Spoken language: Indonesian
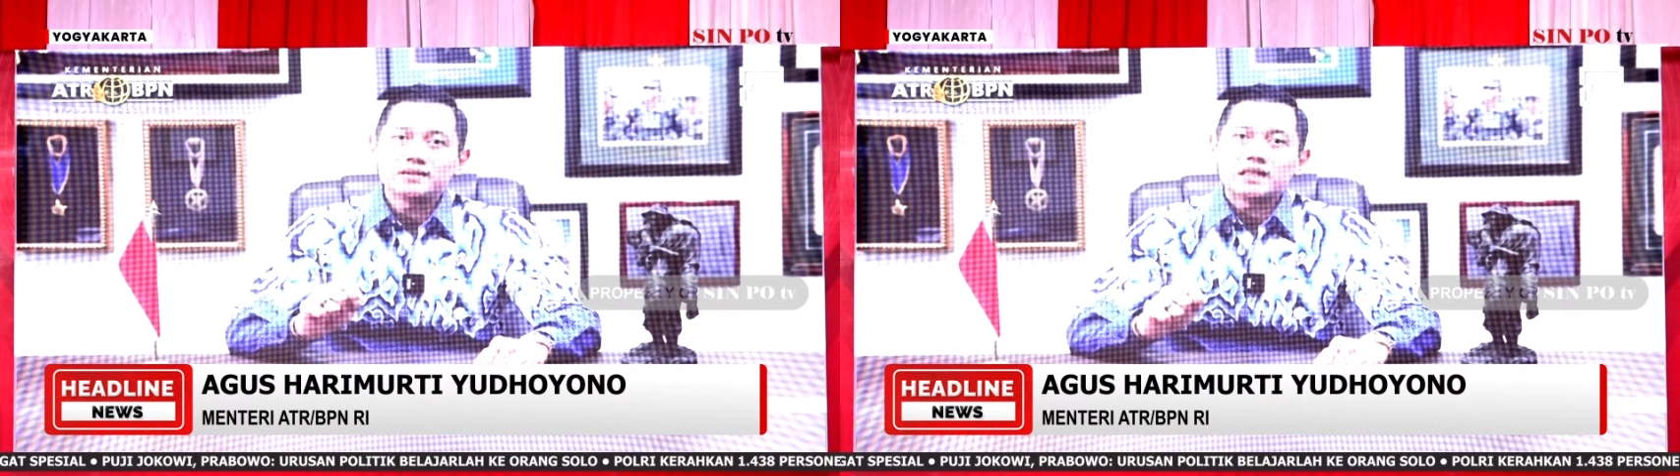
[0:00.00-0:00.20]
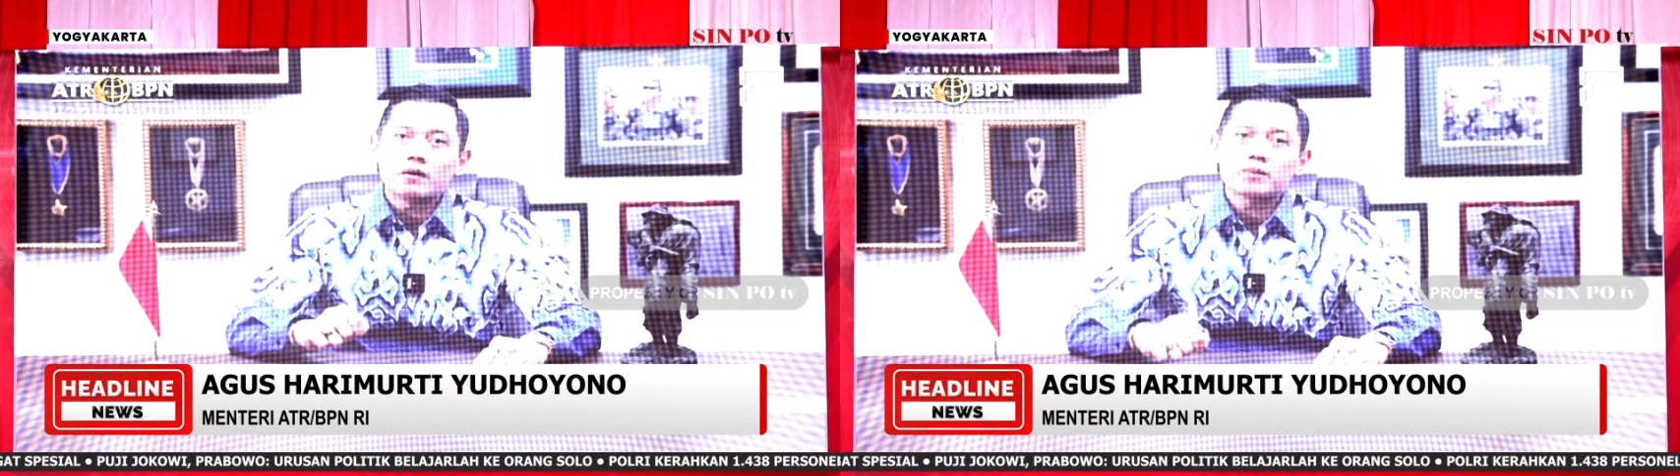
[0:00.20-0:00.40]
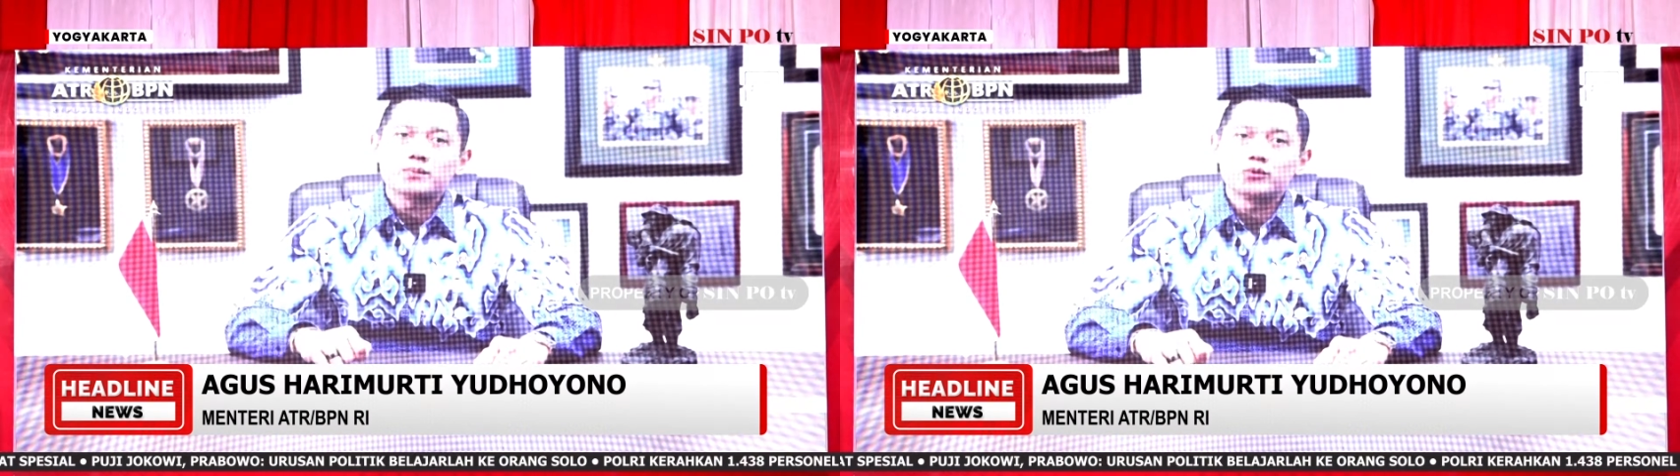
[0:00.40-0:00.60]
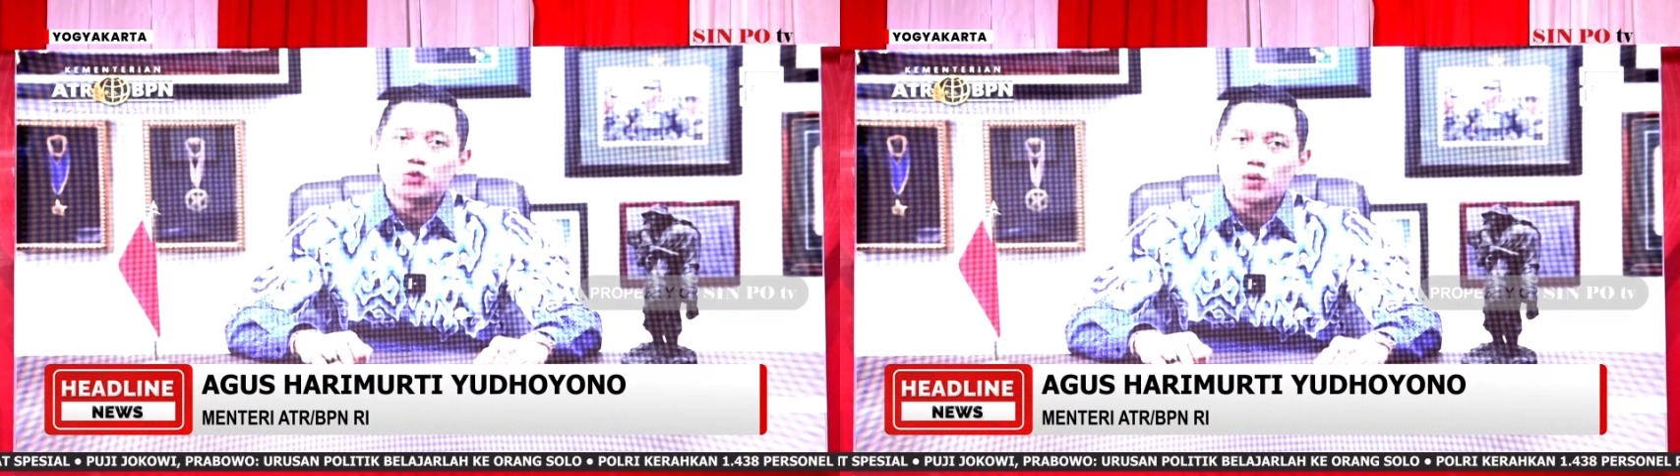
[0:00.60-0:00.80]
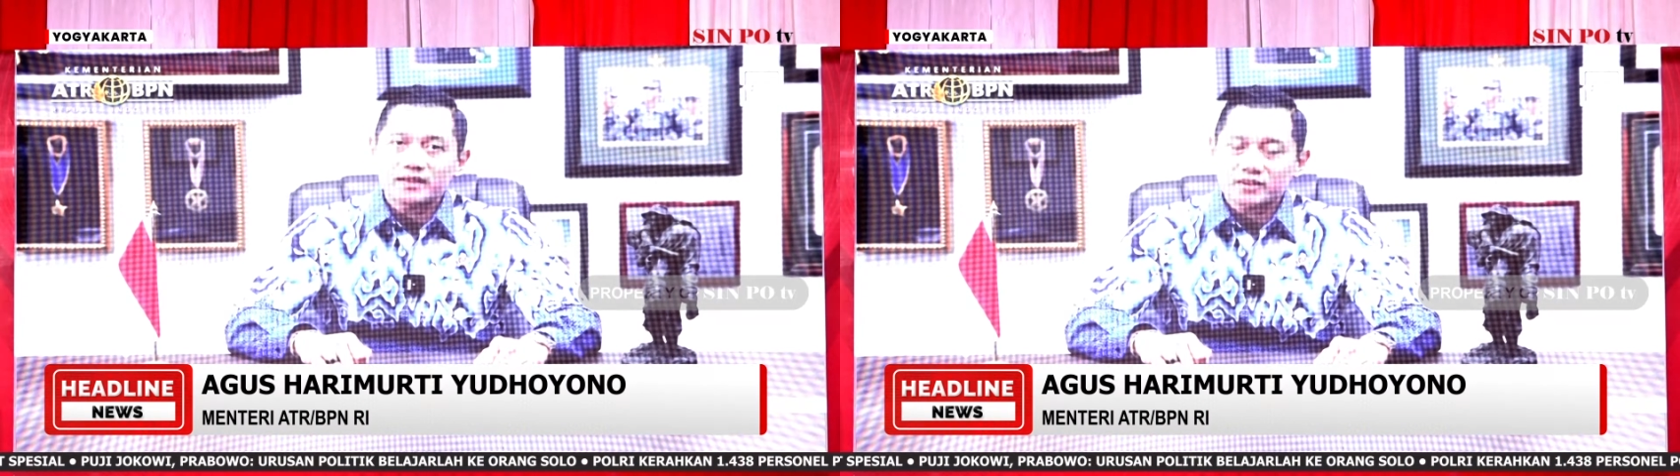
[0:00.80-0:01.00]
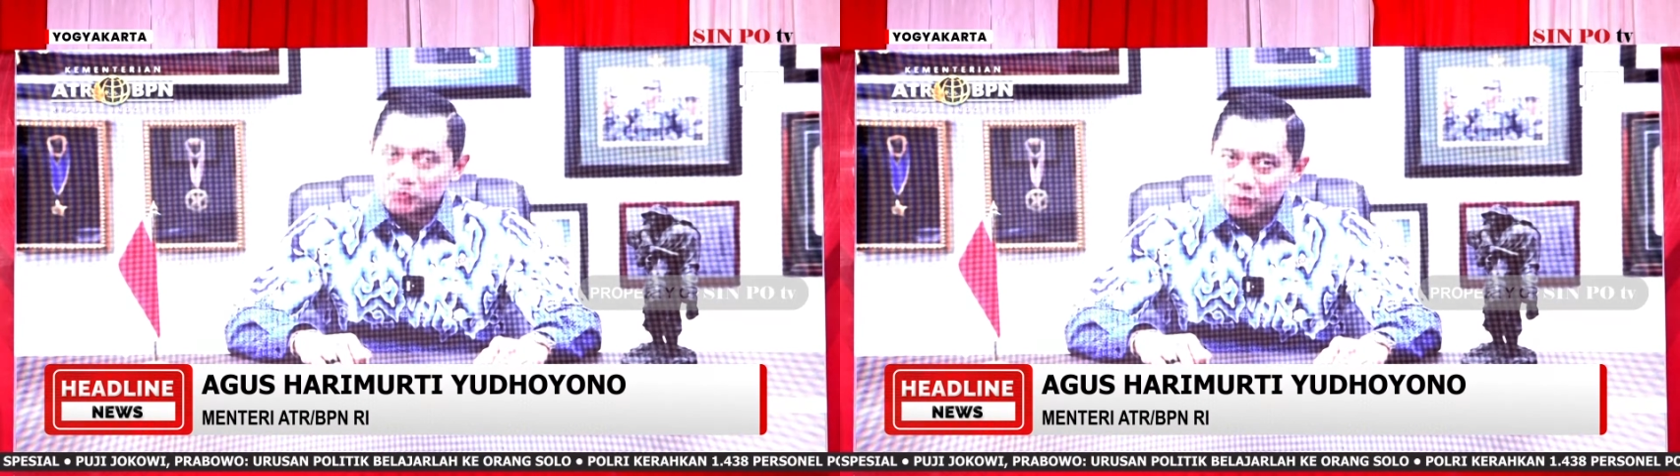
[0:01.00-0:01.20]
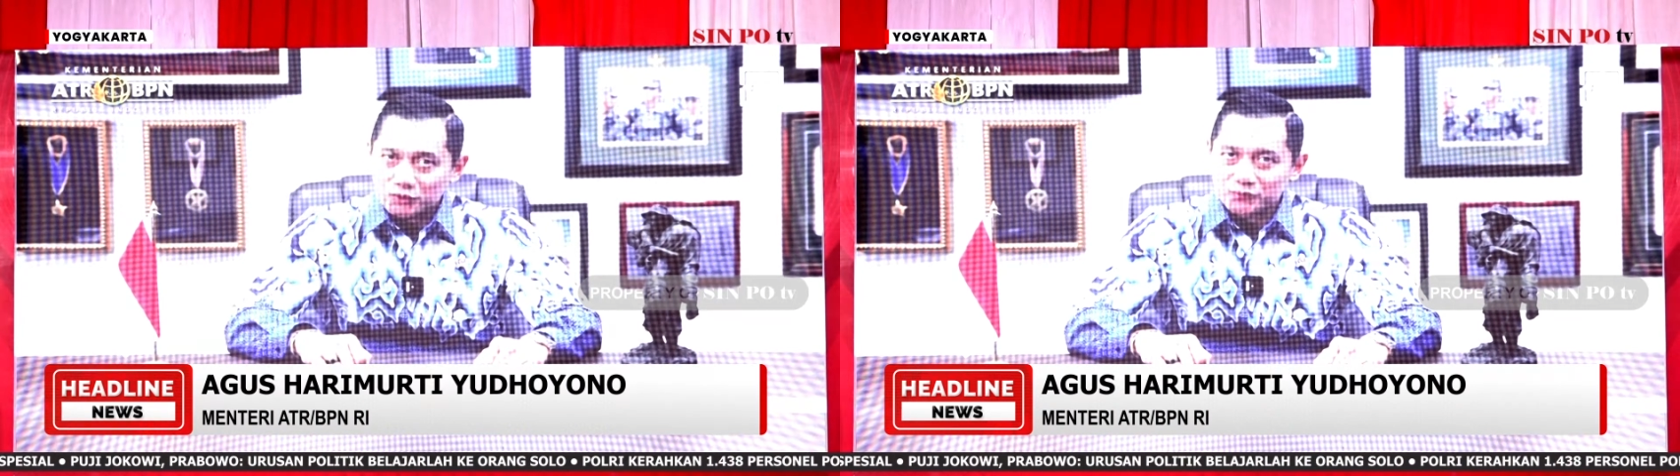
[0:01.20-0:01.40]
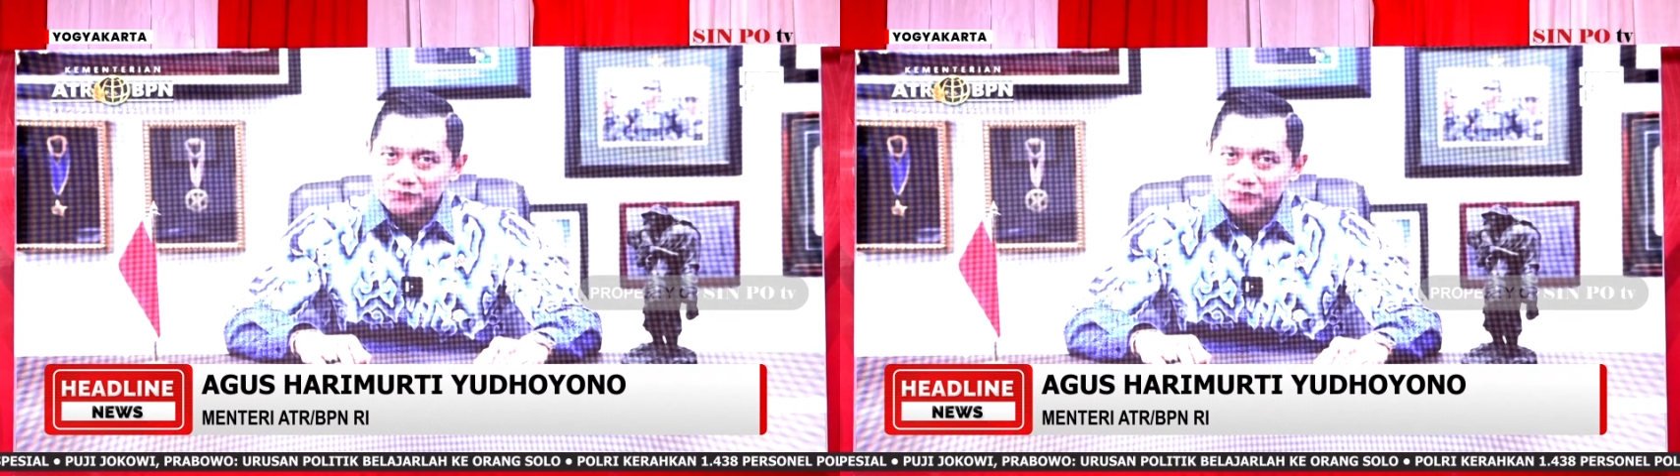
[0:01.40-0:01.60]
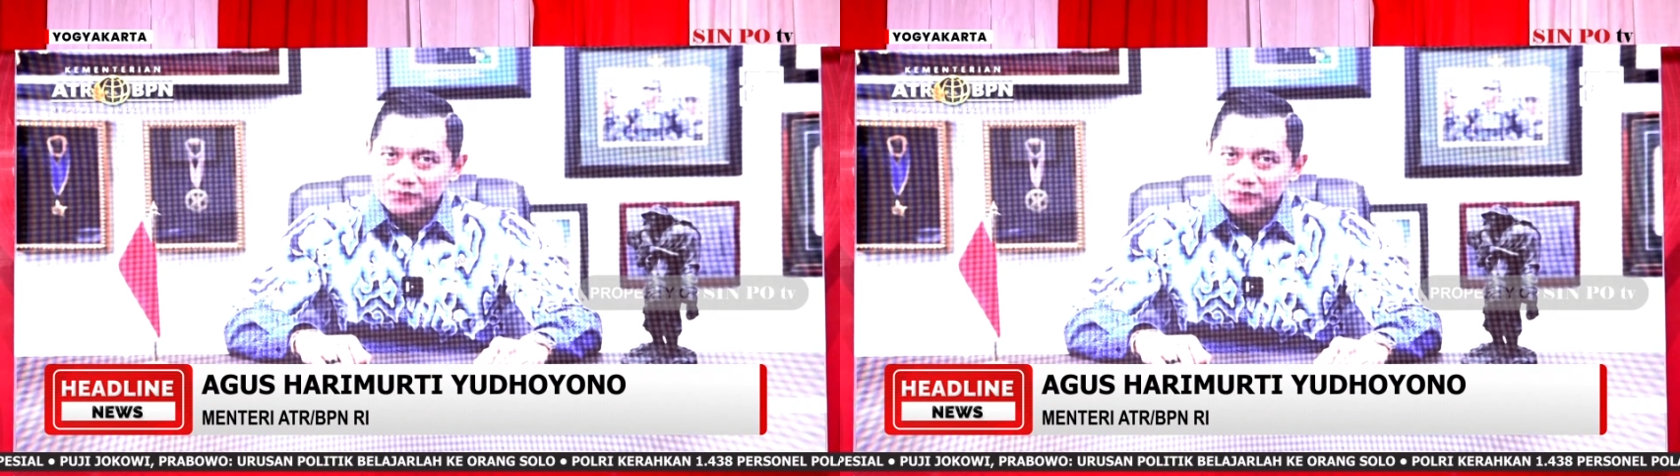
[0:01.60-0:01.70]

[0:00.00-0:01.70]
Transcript: menjawab kebutuhan tersebut.